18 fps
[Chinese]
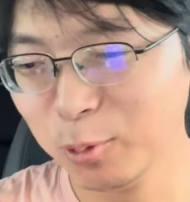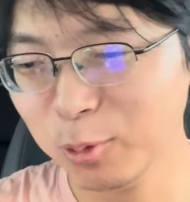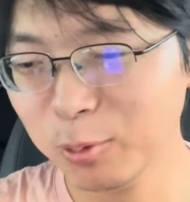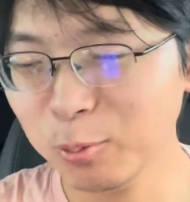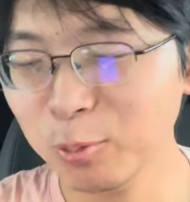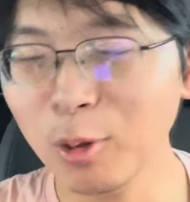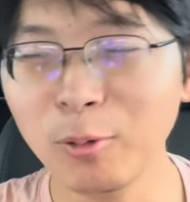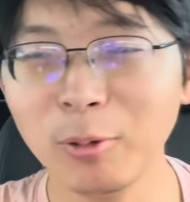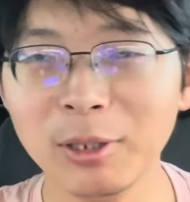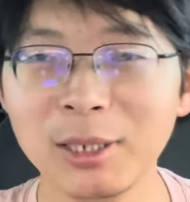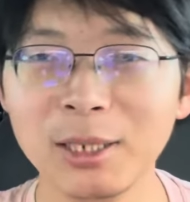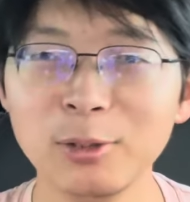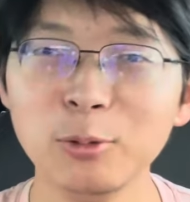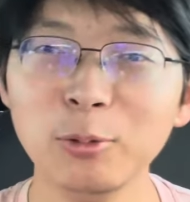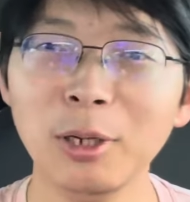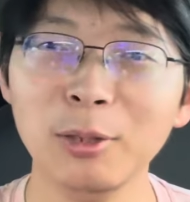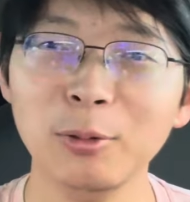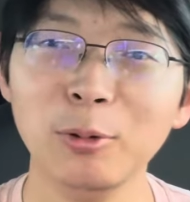对我提
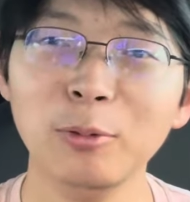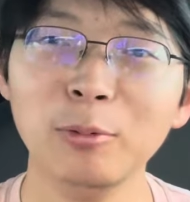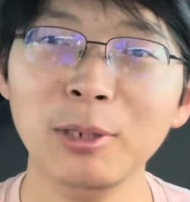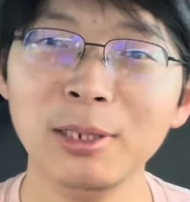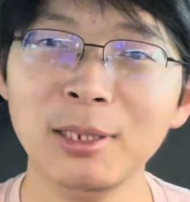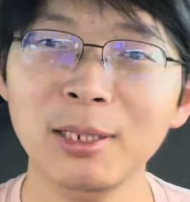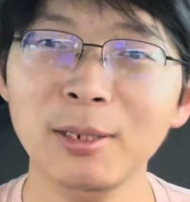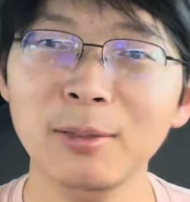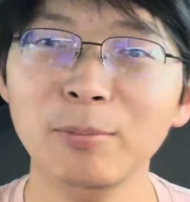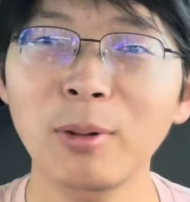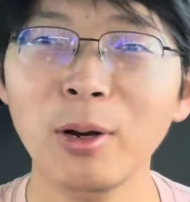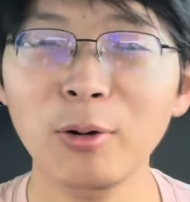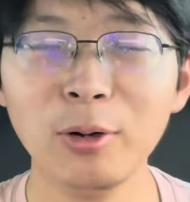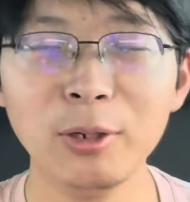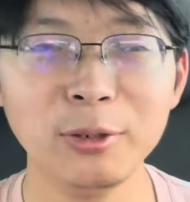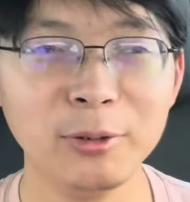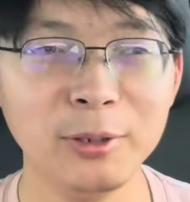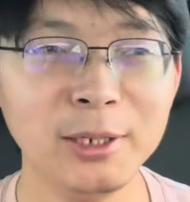出很多问题，包
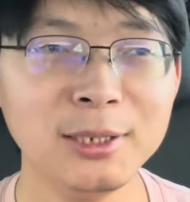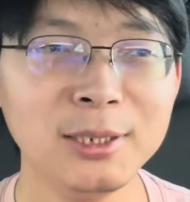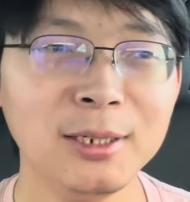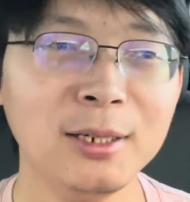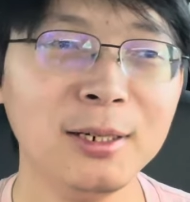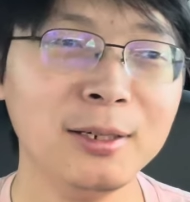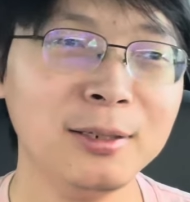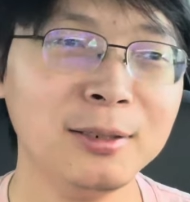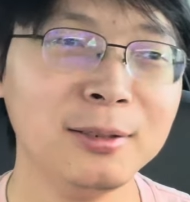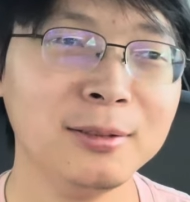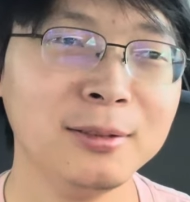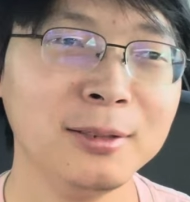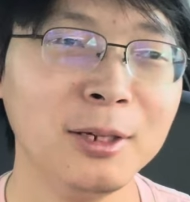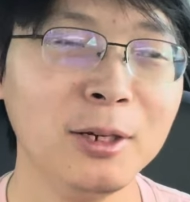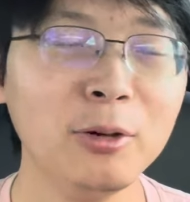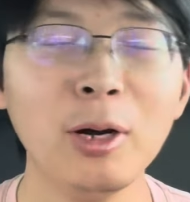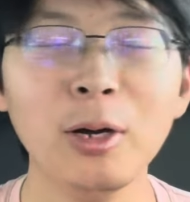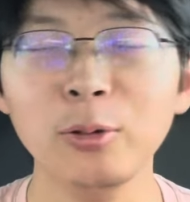括有一些人，
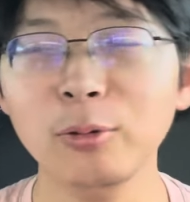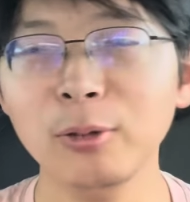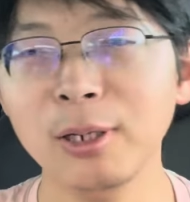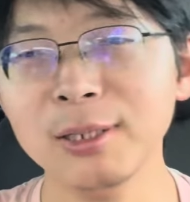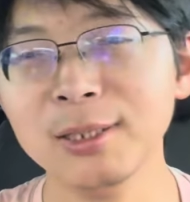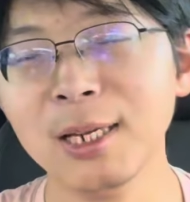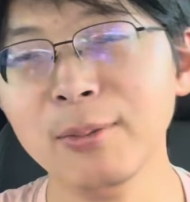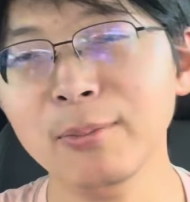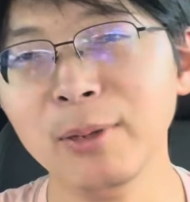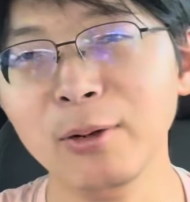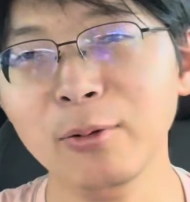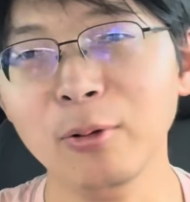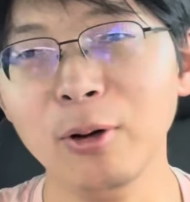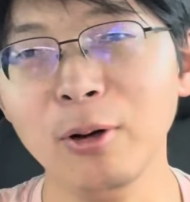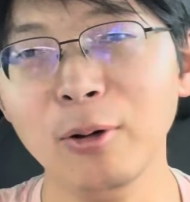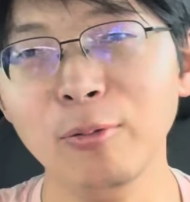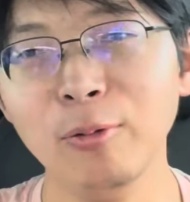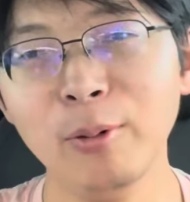也有好多人赞美
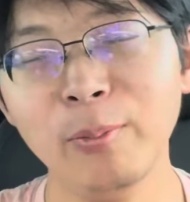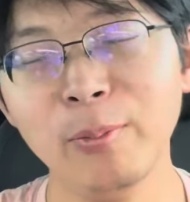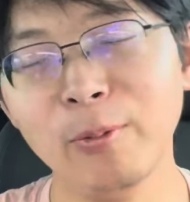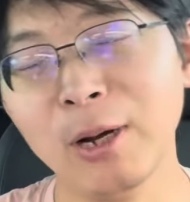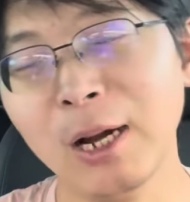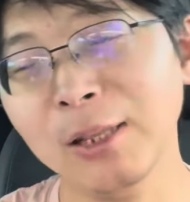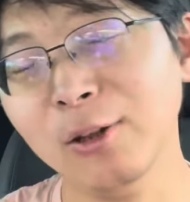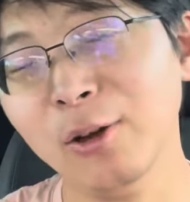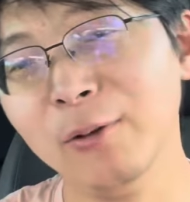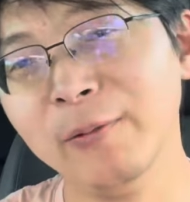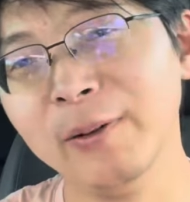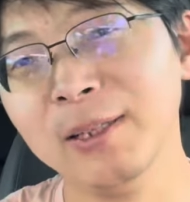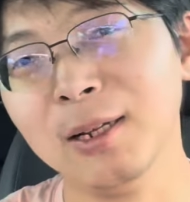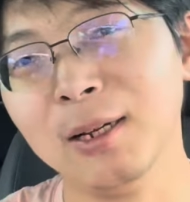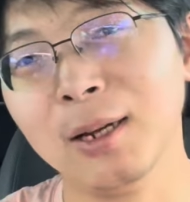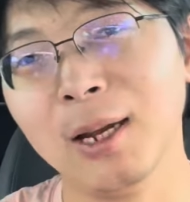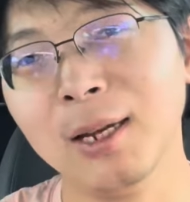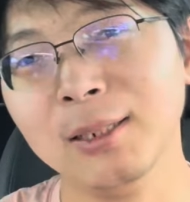我，我感到非
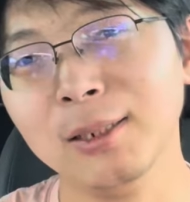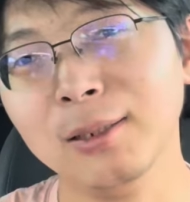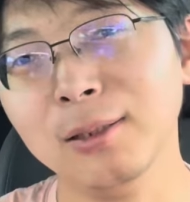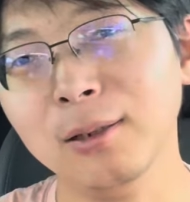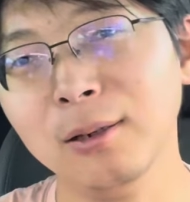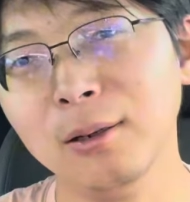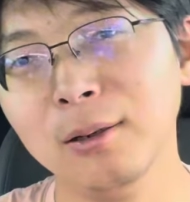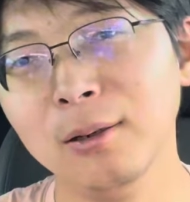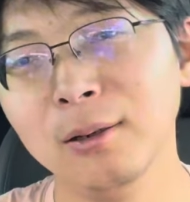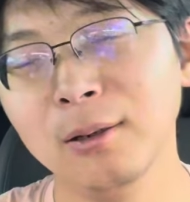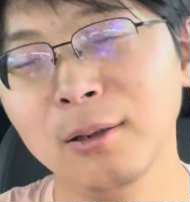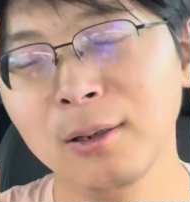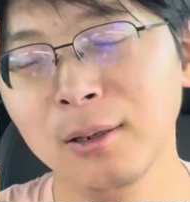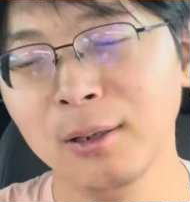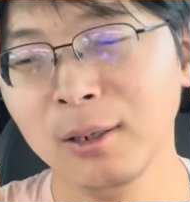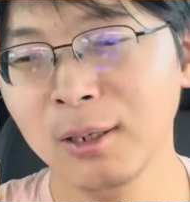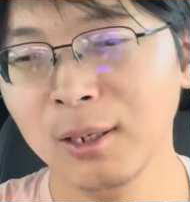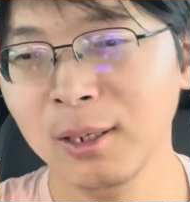常开心的。
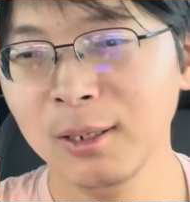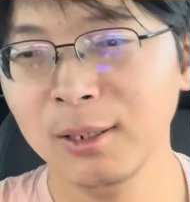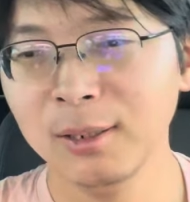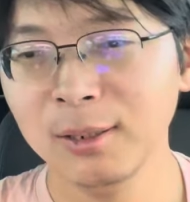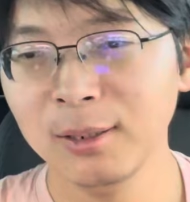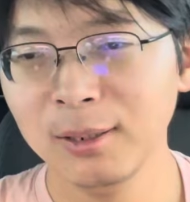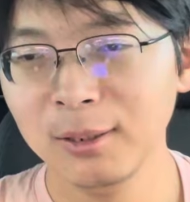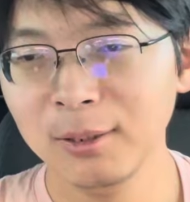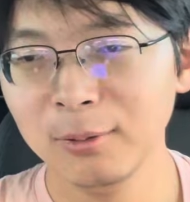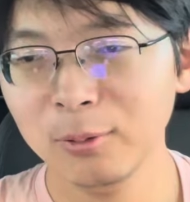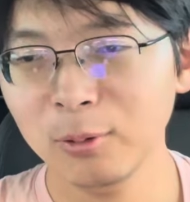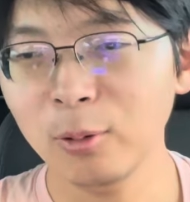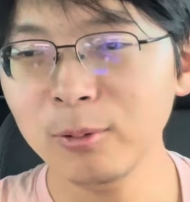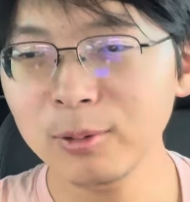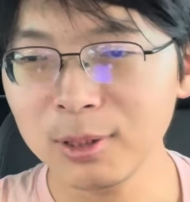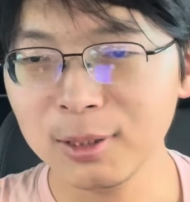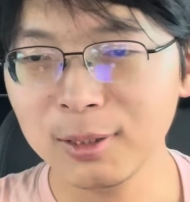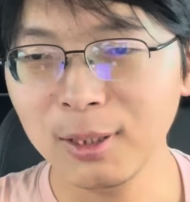
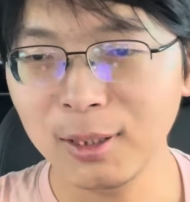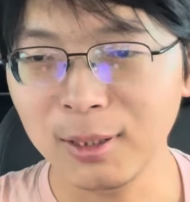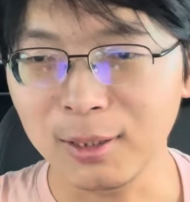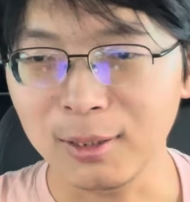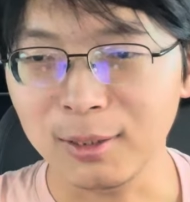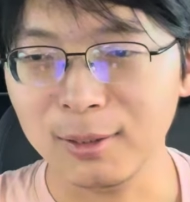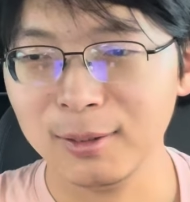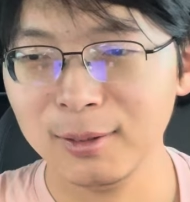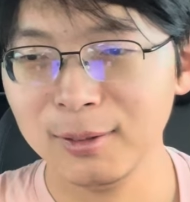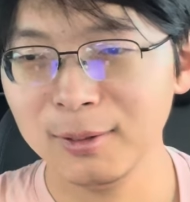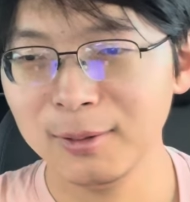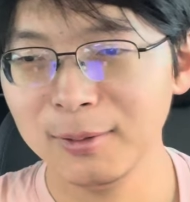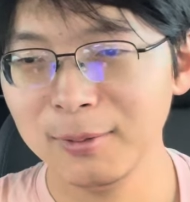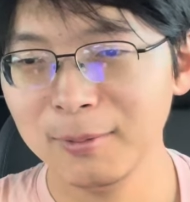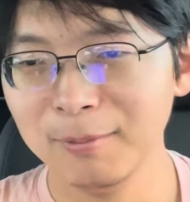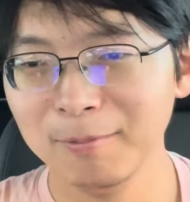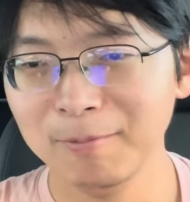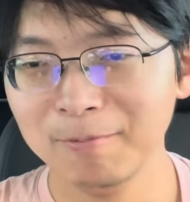同时呢，
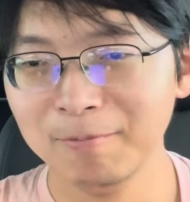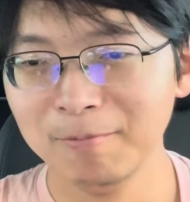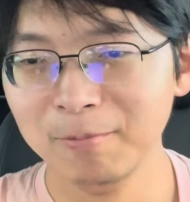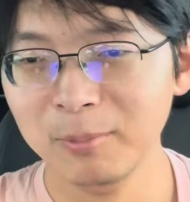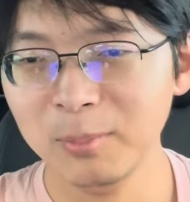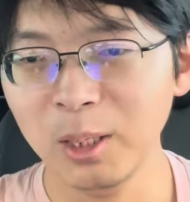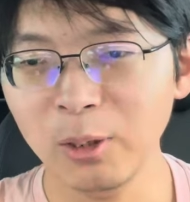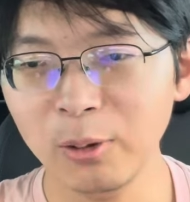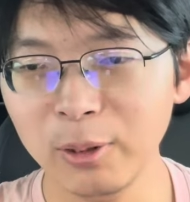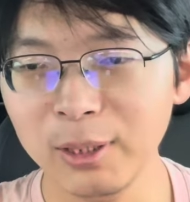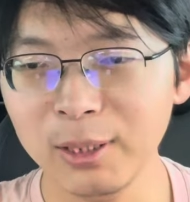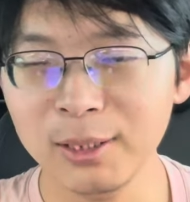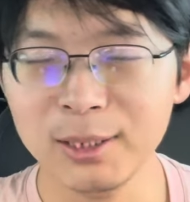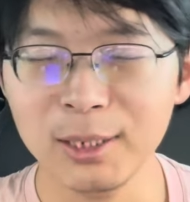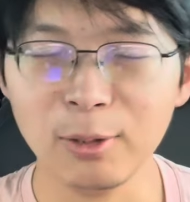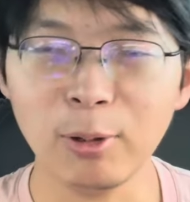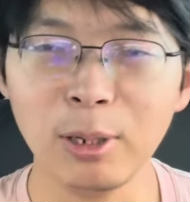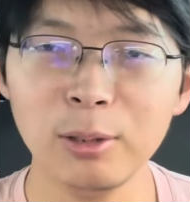也有一
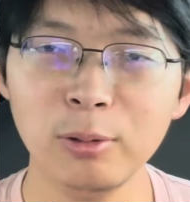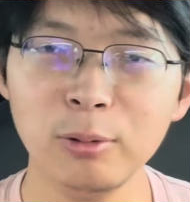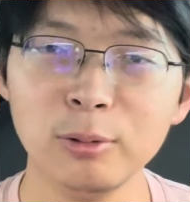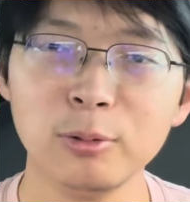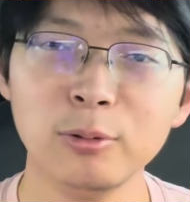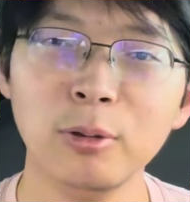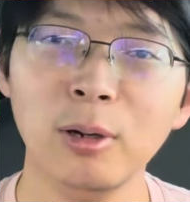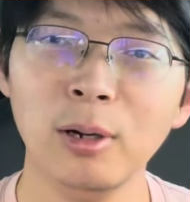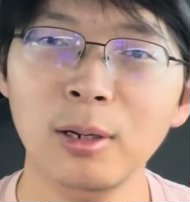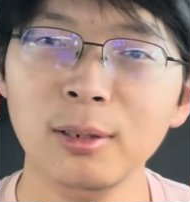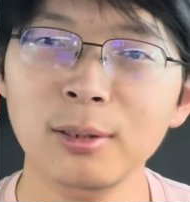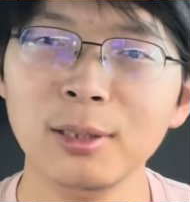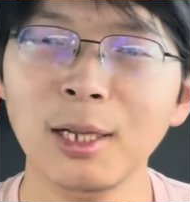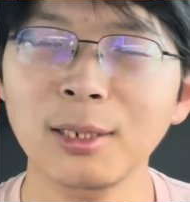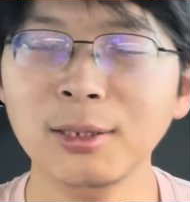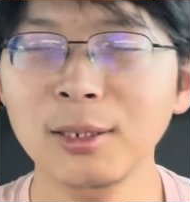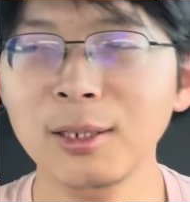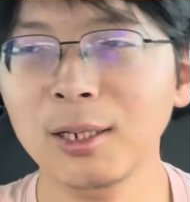些观众说：“
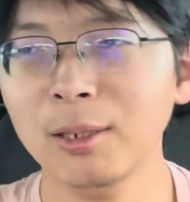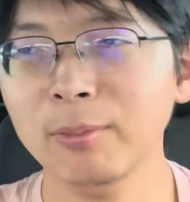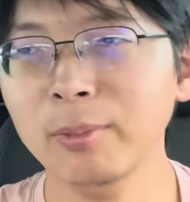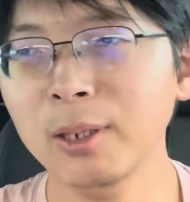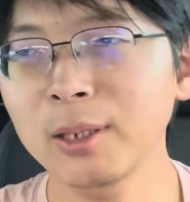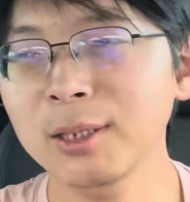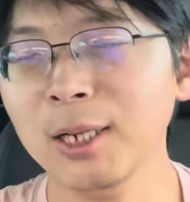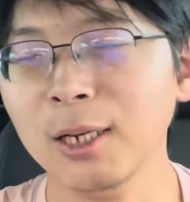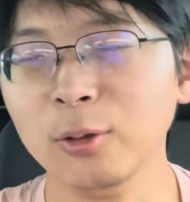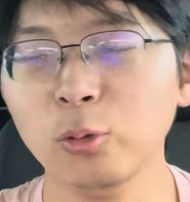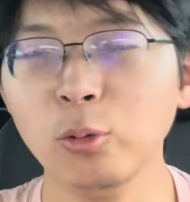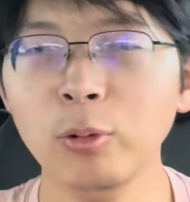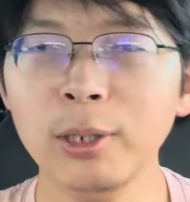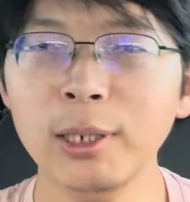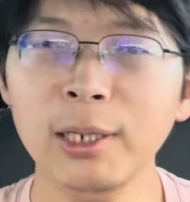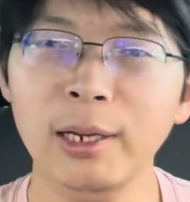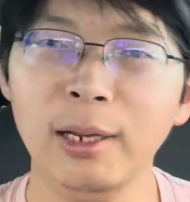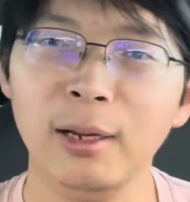大正呢，能不能讲多
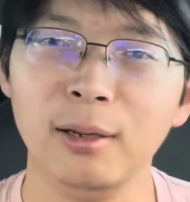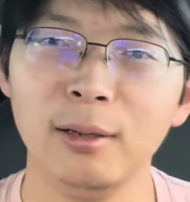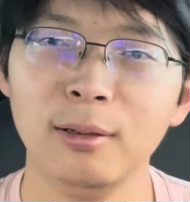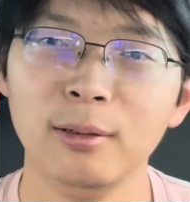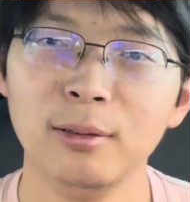一点？”